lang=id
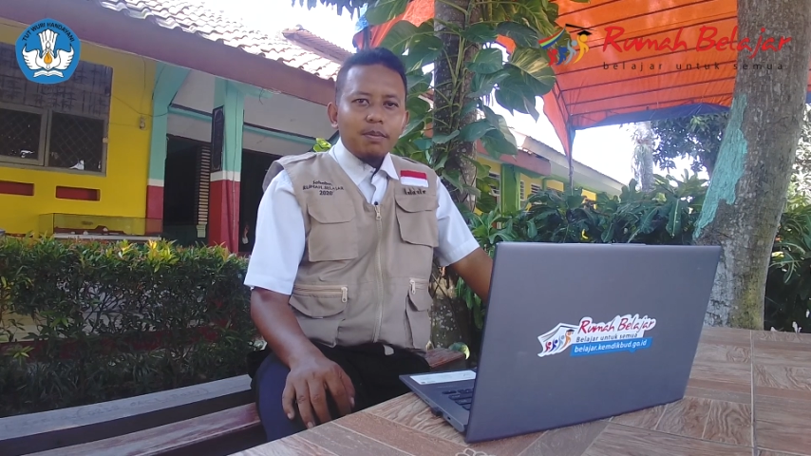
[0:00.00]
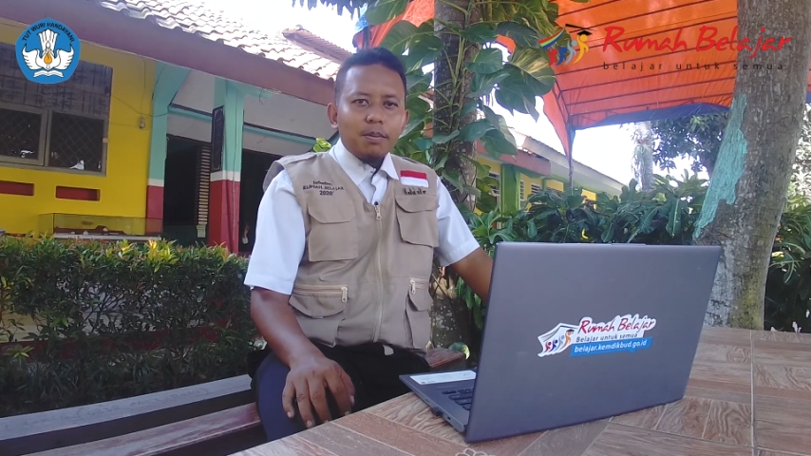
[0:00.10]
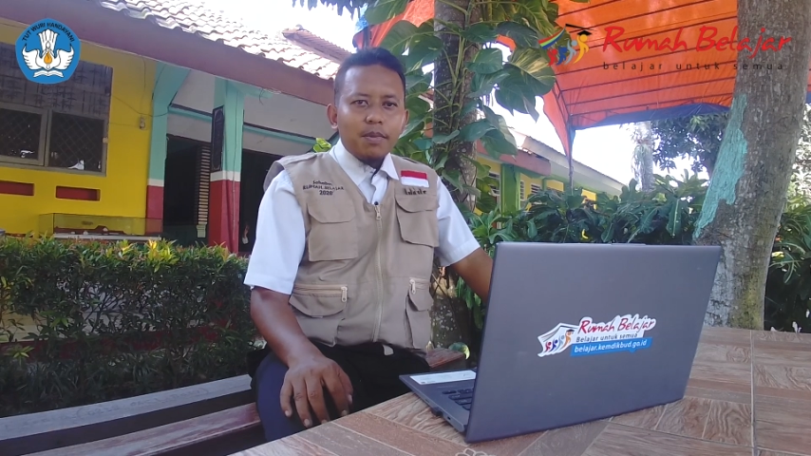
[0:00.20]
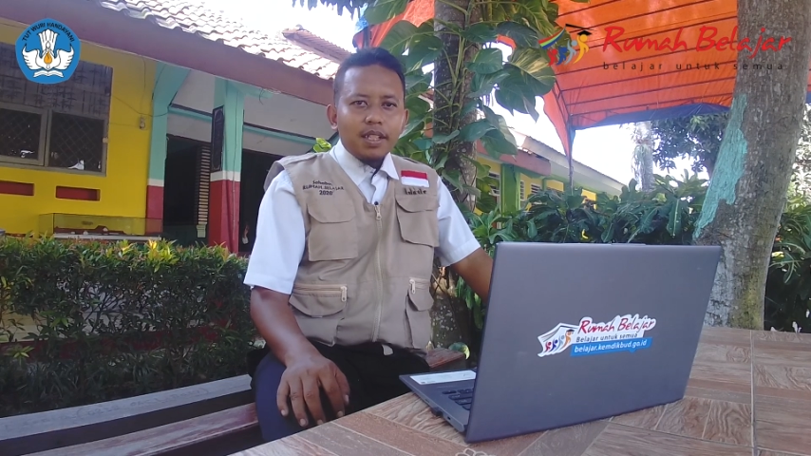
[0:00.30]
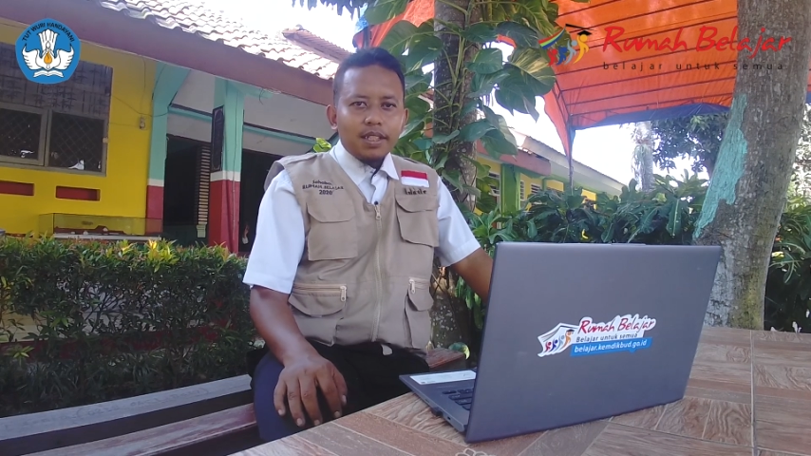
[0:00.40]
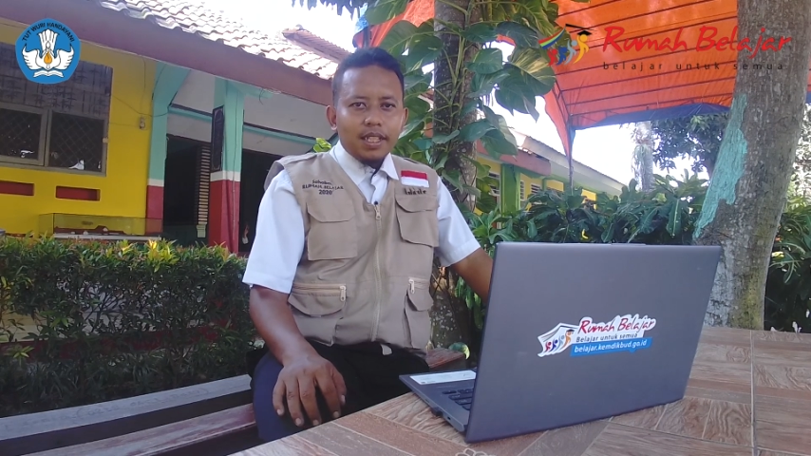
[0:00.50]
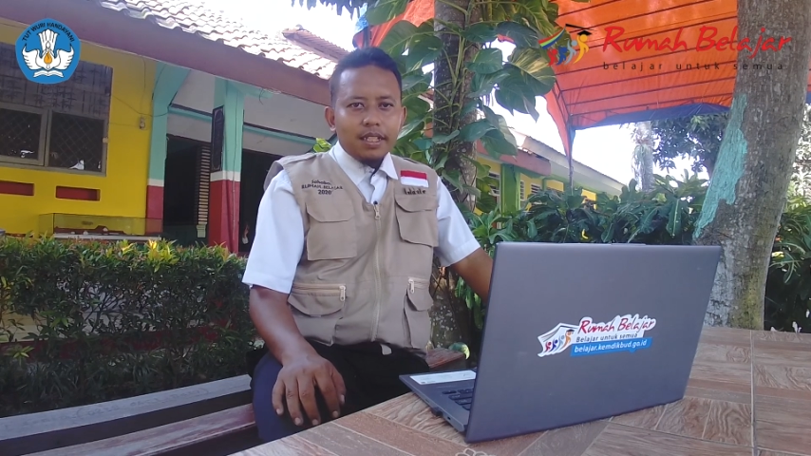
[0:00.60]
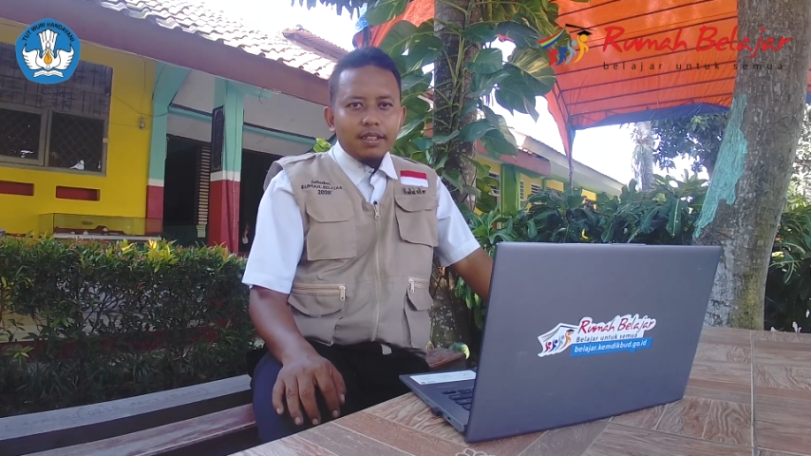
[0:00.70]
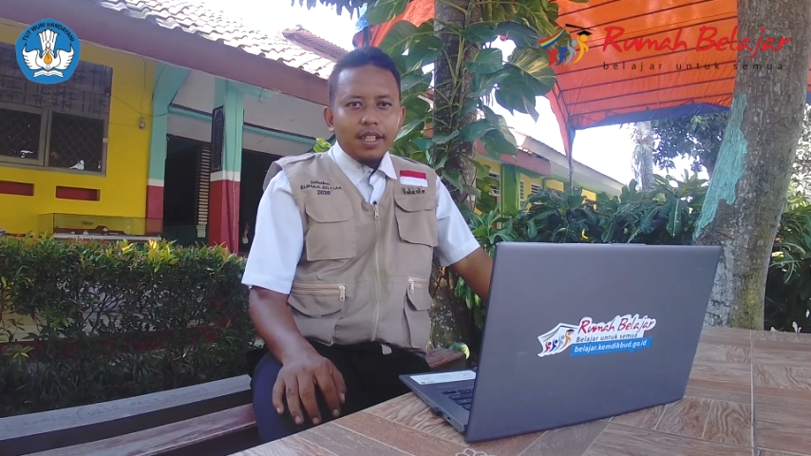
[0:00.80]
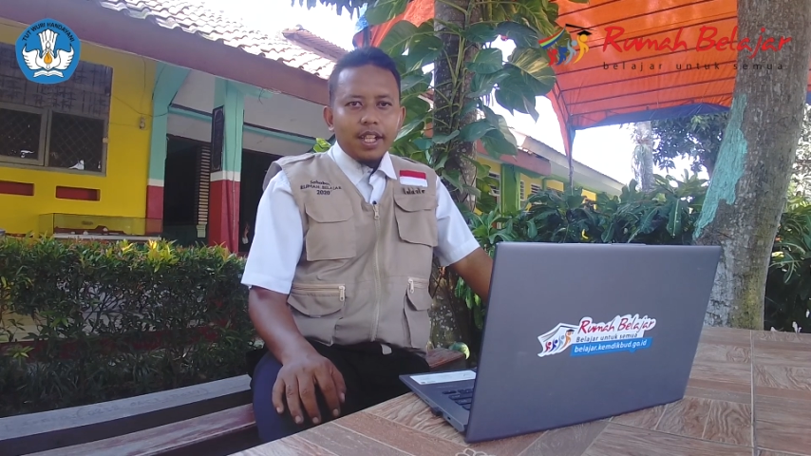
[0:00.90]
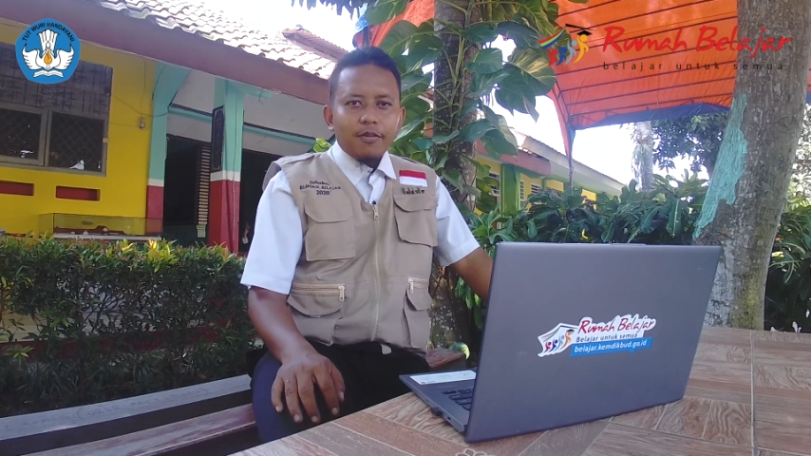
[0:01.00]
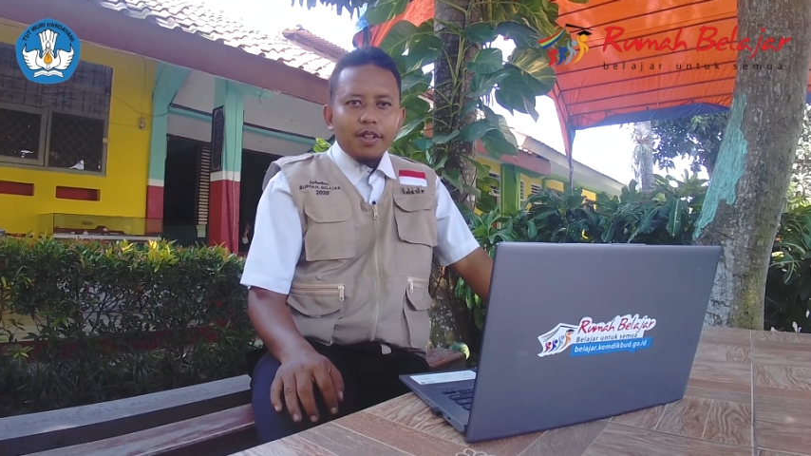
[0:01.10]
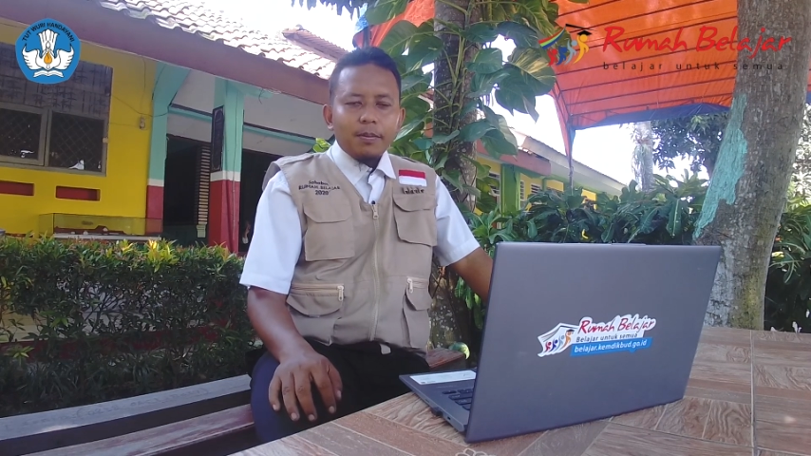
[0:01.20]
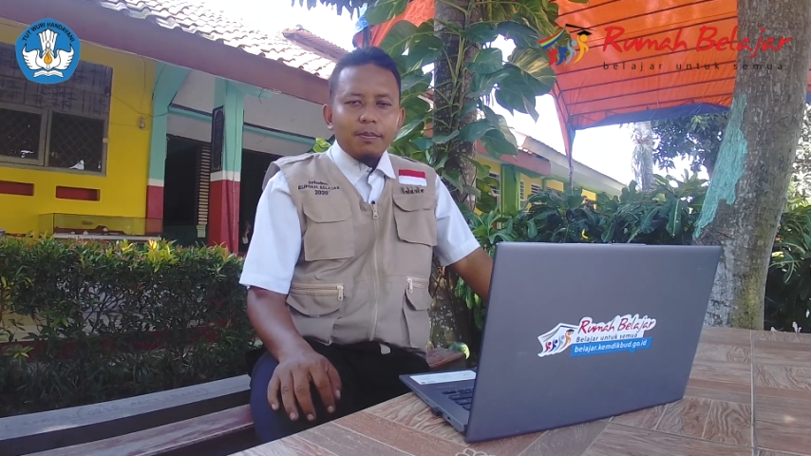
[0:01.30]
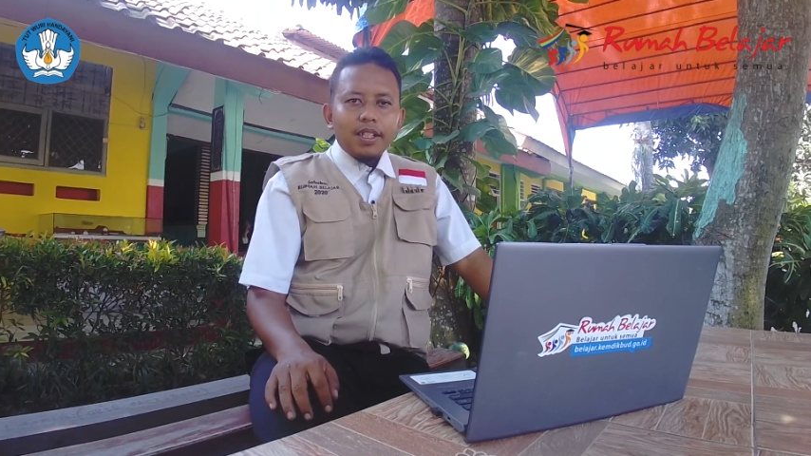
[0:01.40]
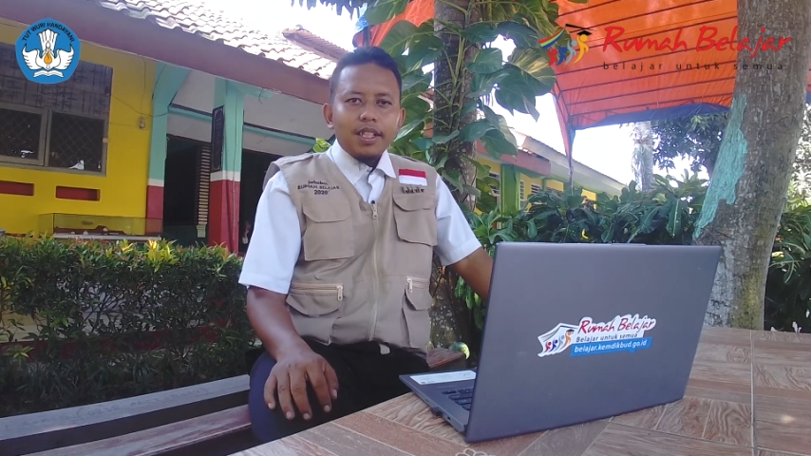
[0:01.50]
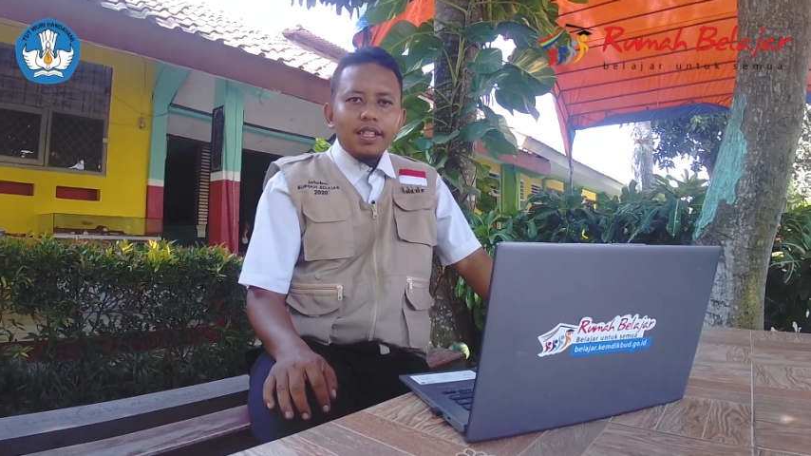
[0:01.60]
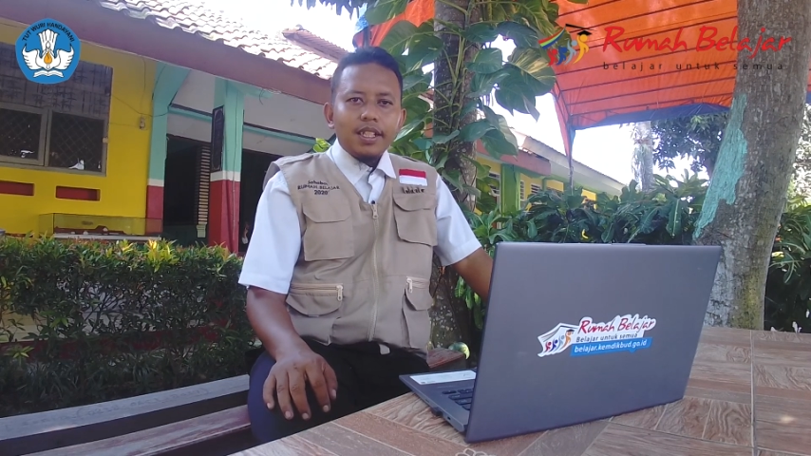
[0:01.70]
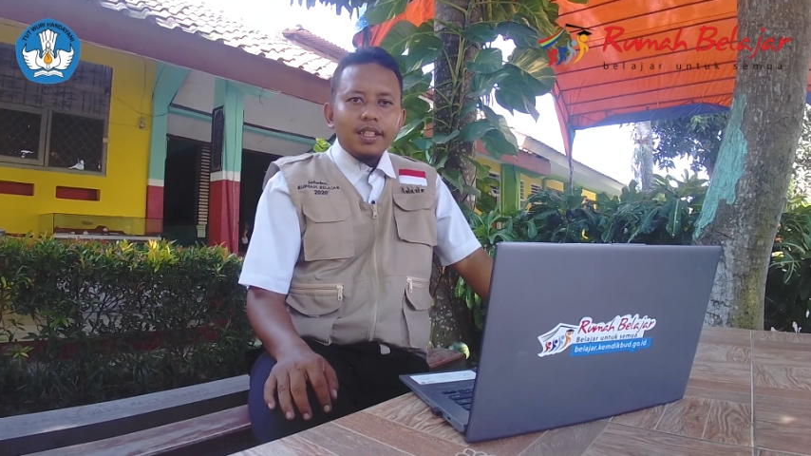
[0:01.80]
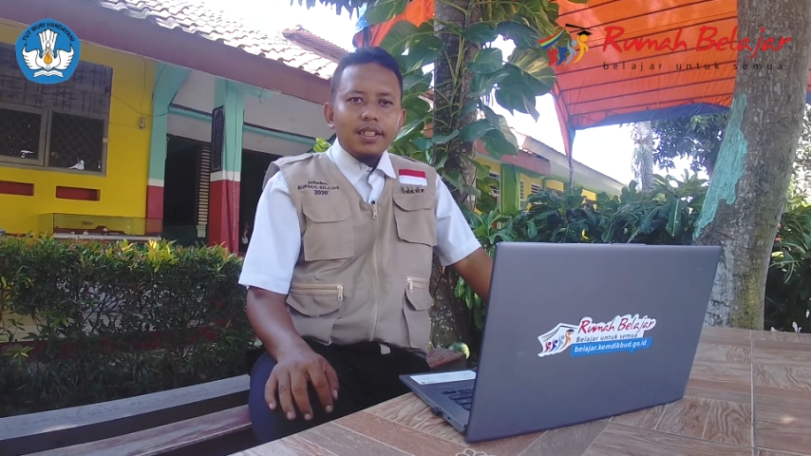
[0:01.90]
pembatik di level 4
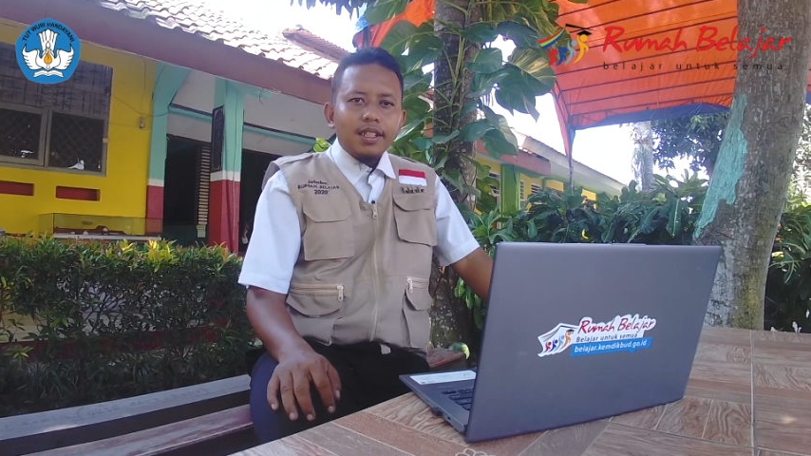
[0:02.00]
ini